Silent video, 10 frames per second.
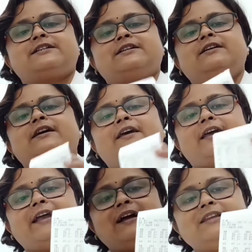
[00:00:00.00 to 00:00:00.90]
আসে
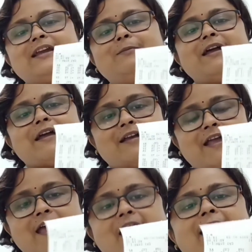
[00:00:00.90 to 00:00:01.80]
এখান থেকে আমরা
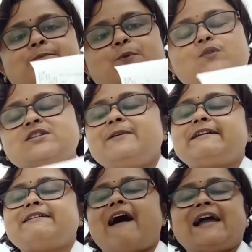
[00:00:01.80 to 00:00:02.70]
অ্যাপ্রক্সিমেট
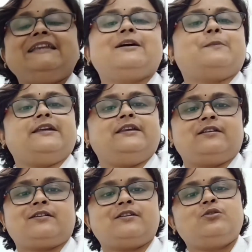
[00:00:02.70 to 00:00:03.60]
একটা আইডিয়া পাই
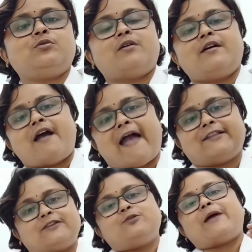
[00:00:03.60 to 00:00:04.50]
কিন্তু
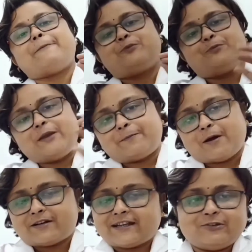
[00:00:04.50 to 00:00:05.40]
একদম অ্যাপ্রোপ্রিয়েট
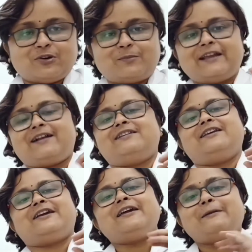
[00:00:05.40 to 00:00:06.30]
পাওয়ারটা কিন্তু আমরা
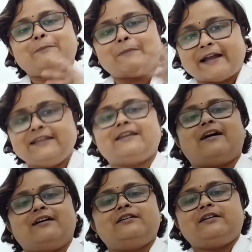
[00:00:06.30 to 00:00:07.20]
এখান থেকে পাই
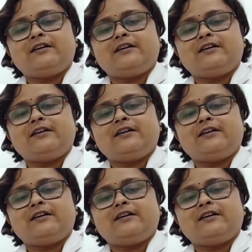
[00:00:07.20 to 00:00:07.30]
না